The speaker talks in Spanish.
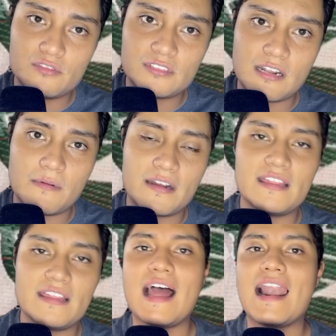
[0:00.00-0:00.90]
de la
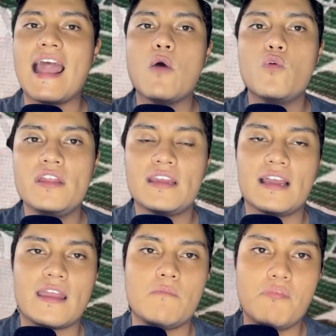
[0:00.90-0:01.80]
barrida? La única
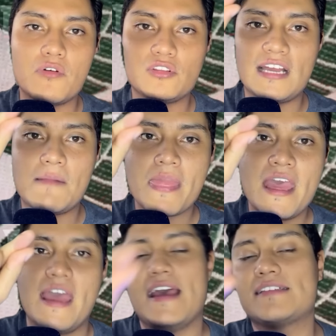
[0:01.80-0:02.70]
que importa
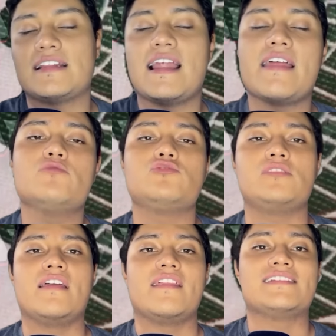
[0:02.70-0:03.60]
es la de
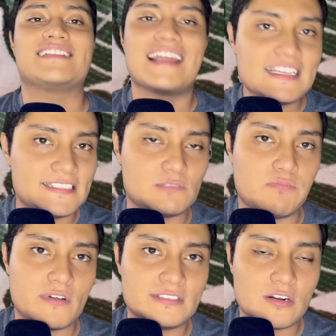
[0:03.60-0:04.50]
ustedes. Gracias
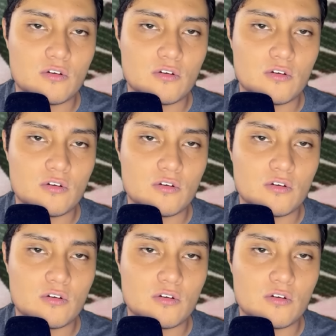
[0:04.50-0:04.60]
por estar con